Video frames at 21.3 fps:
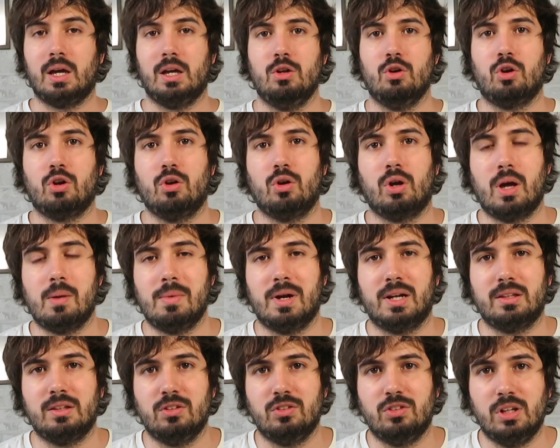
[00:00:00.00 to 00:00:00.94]
que yo creo que a
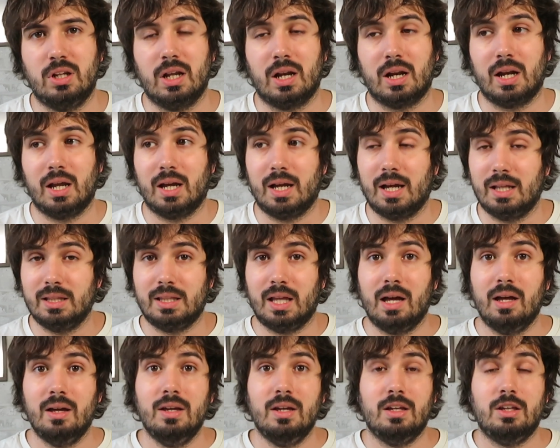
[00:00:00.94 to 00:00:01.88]
Martin Schiller le
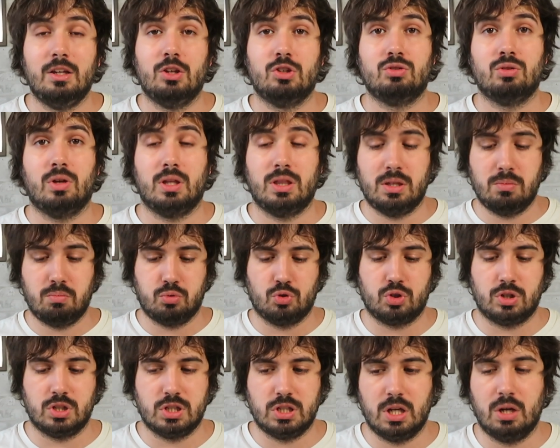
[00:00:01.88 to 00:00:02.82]
encanta y eso hace
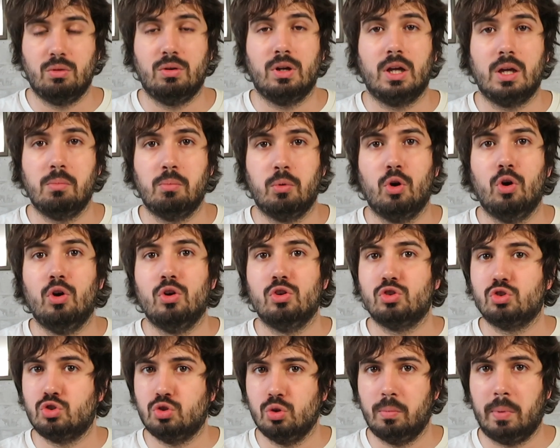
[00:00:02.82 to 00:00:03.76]
pues que sea un
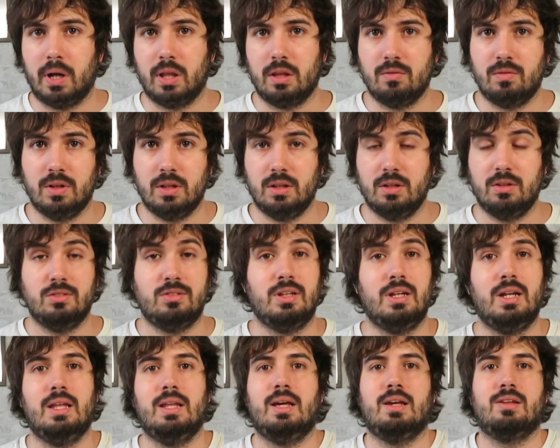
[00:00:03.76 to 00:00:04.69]
equipo súper difícil.
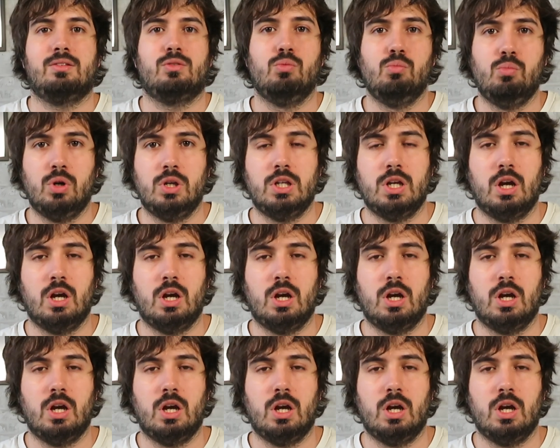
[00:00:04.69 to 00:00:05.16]
Si le das con